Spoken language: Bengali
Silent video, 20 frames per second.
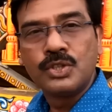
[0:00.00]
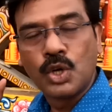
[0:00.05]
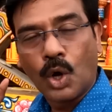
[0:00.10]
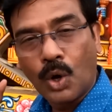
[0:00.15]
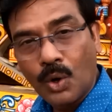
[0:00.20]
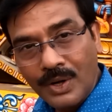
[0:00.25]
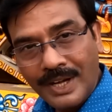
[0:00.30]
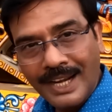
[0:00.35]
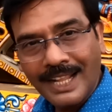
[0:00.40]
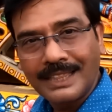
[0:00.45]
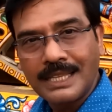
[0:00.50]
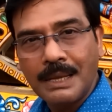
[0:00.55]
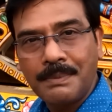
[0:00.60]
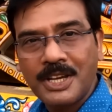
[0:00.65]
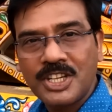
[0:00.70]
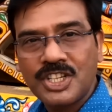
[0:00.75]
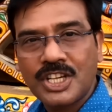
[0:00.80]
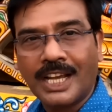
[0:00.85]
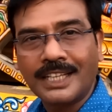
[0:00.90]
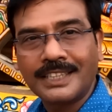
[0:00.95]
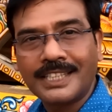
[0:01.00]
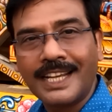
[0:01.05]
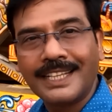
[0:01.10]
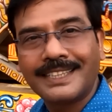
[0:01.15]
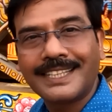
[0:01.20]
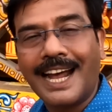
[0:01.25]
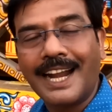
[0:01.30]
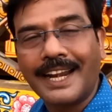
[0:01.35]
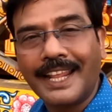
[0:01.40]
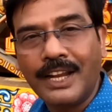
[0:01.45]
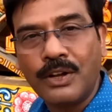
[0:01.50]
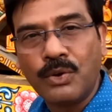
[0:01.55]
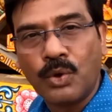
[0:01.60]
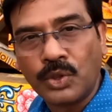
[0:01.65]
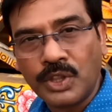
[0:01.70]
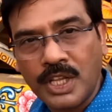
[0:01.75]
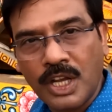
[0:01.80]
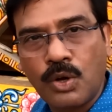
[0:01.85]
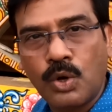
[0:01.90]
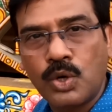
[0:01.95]
জগন্নাথ দেবের সাথে তার এই
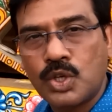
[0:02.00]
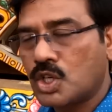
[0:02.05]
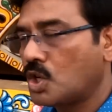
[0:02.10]
নন্দীঘোষ